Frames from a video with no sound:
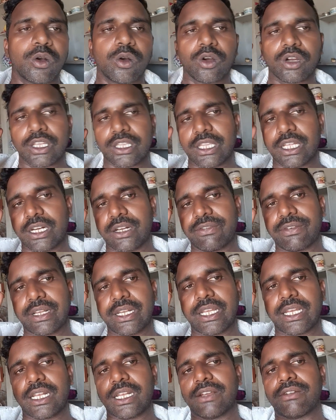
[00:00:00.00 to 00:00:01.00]
ఒక ఇద్దరు
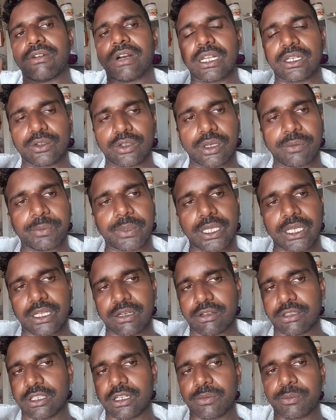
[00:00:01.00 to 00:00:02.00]
రిఫర్ చేయాలి వాళ్ళు కూడా
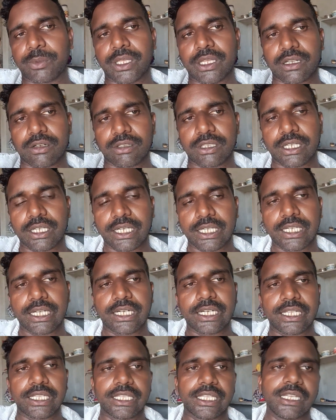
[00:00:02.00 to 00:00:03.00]
పదహారు వందలు పదహారు వందలు
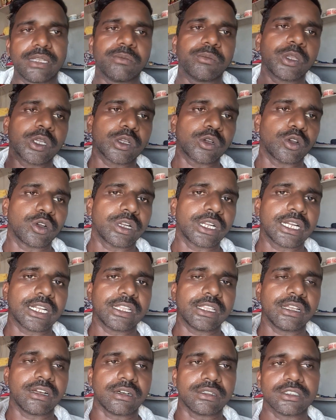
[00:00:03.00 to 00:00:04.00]
కట్టినట్టయితే మీకు లోన్
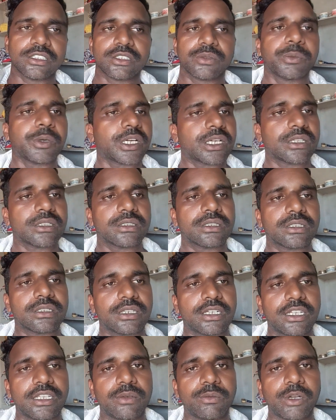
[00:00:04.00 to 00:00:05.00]
అనేది ఆన్ ది స్పాట్
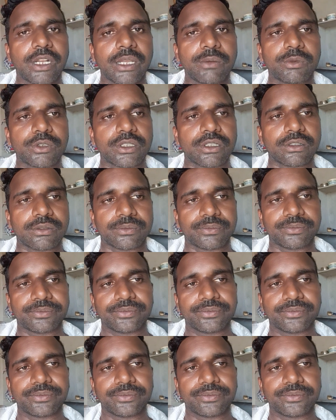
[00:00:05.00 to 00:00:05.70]
ఎలిజిబుల్ అయిపోతారు